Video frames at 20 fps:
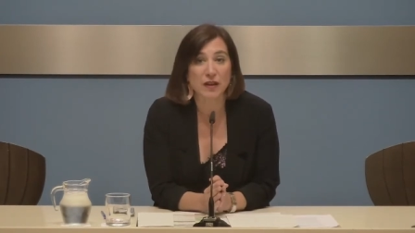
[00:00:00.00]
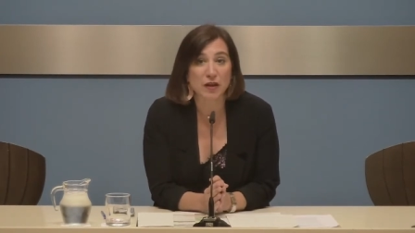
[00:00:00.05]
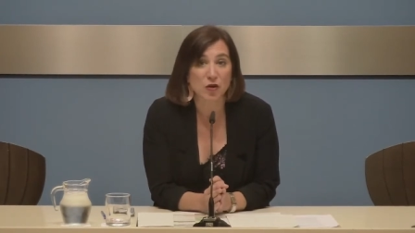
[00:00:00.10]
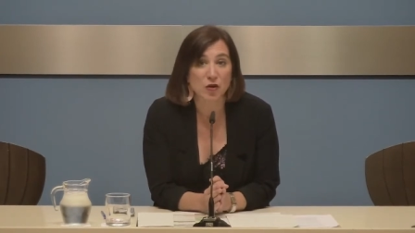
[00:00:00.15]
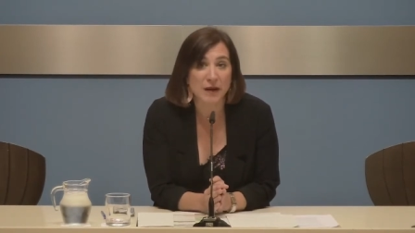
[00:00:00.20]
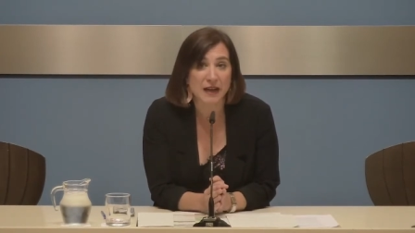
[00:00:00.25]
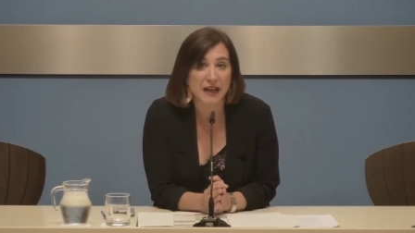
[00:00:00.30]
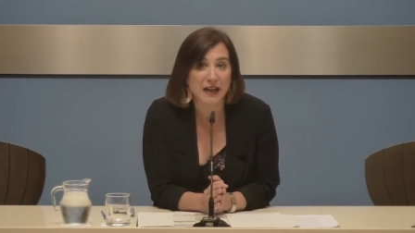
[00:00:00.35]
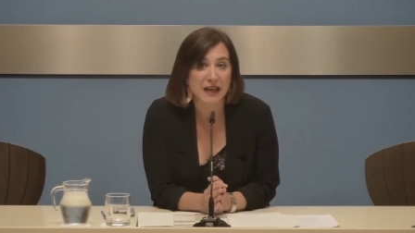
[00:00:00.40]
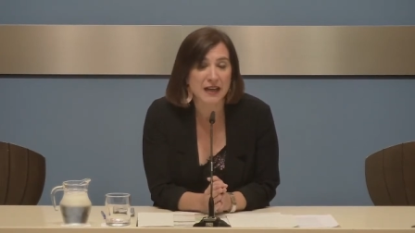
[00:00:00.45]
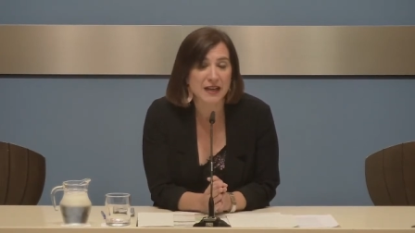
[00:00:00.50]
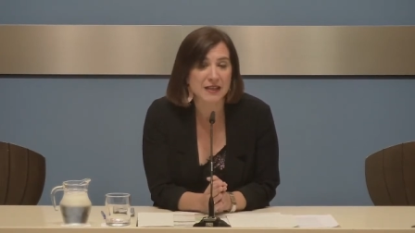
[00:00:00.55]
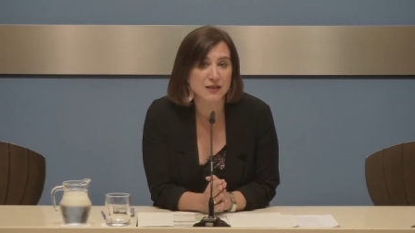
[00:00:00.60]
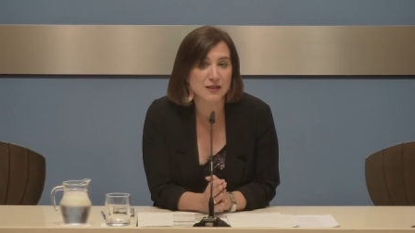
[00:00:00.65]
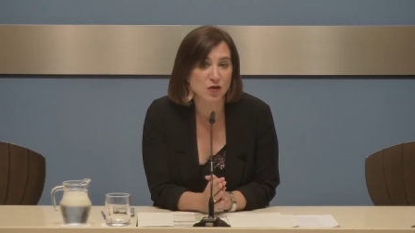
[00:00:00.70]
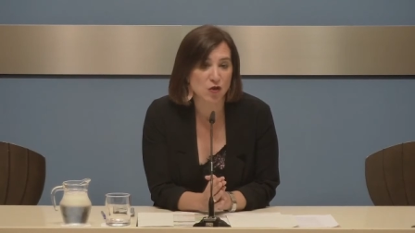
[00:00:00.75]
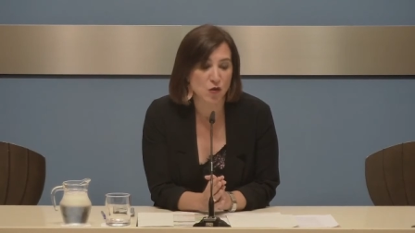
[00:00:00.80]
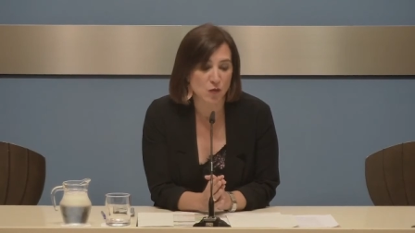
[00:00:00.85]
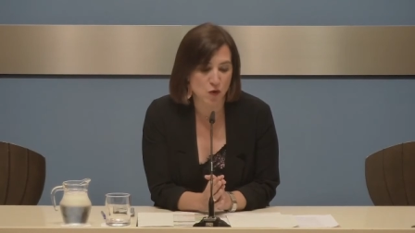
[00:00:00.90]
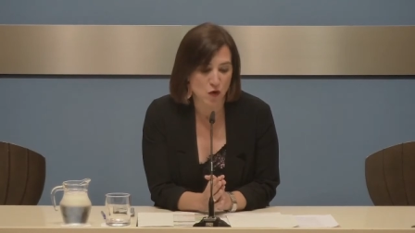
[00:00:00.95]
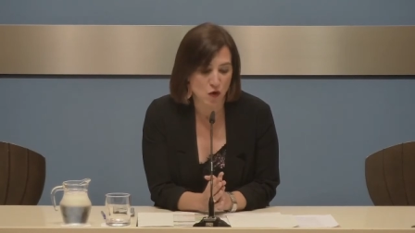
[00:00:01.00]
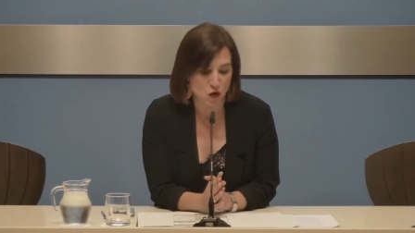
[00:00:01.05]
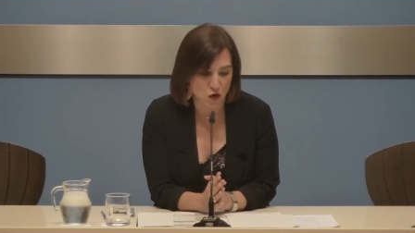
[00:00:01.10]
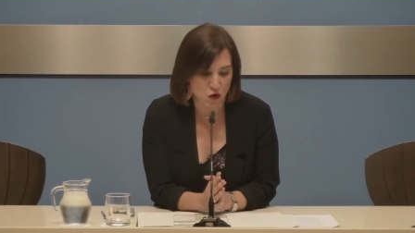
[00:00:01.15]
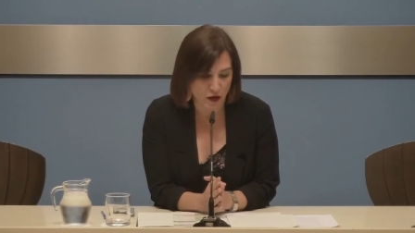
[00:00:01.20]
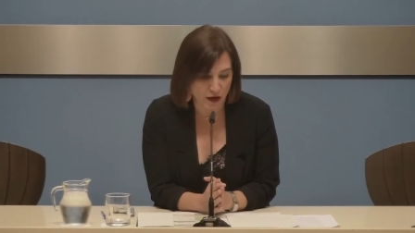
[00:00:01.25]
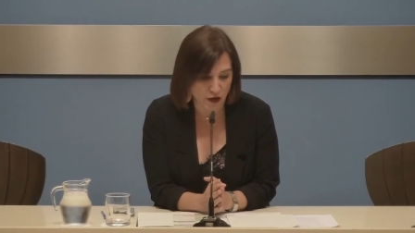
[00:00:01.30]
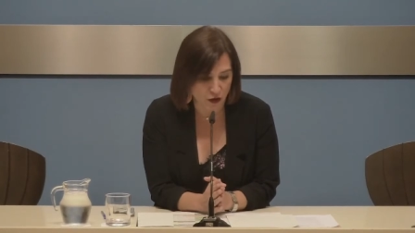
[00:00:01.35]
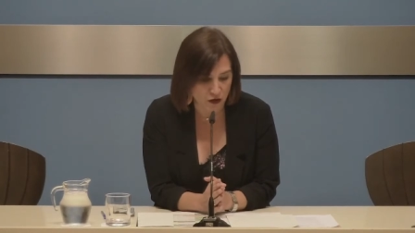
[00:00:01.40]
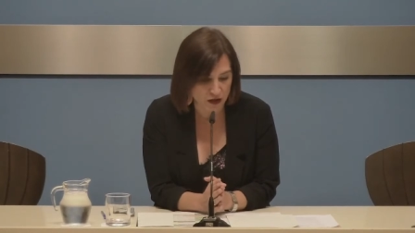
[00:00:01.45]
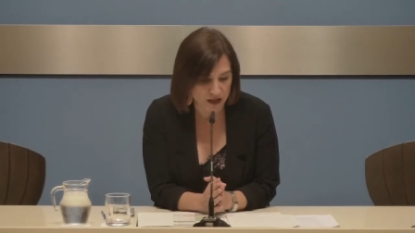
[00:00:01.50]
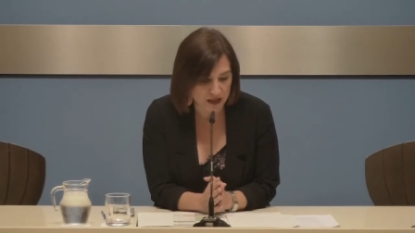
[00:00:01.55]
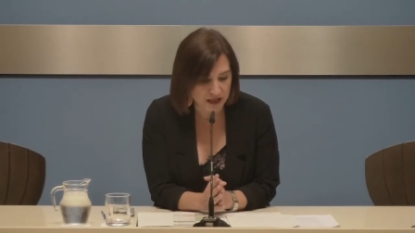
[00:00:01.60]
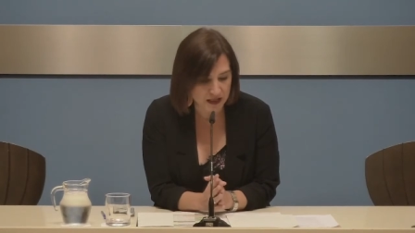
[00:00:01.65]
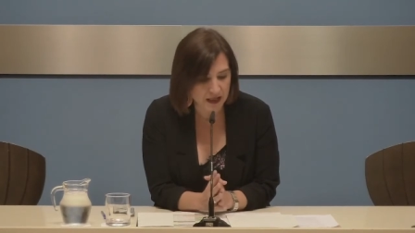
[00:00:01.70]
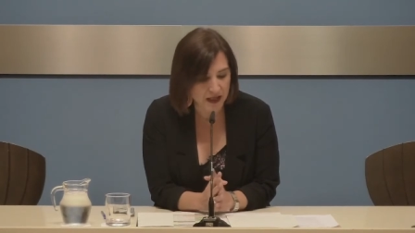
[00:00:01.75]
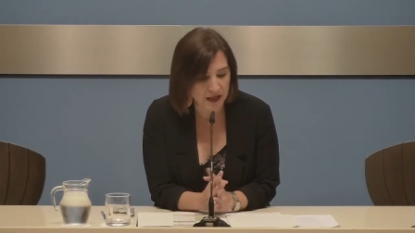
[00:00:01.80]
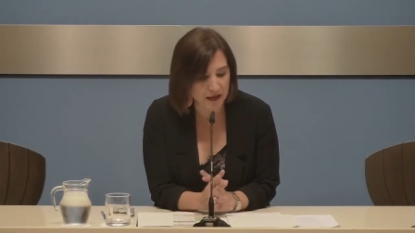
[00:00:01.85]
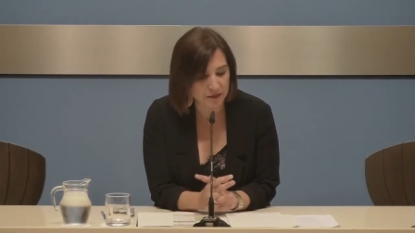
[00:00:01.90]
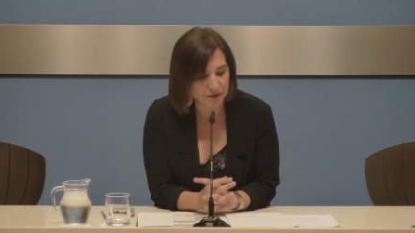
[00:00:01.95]
de novelas, como
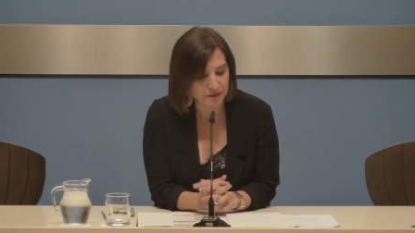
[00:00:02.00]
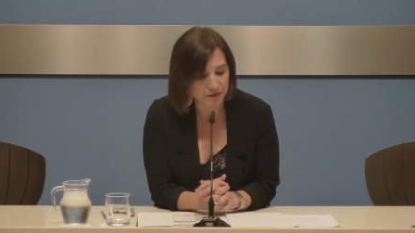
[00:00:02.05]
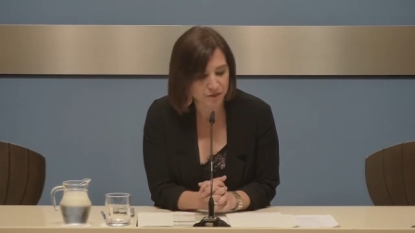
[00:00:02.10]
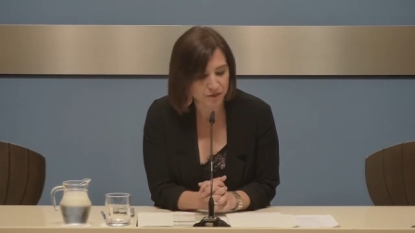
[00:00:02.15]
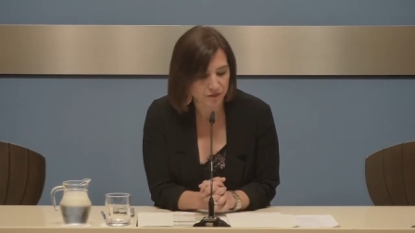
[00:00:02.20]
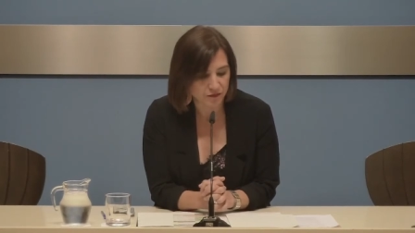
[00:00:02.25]
guionista,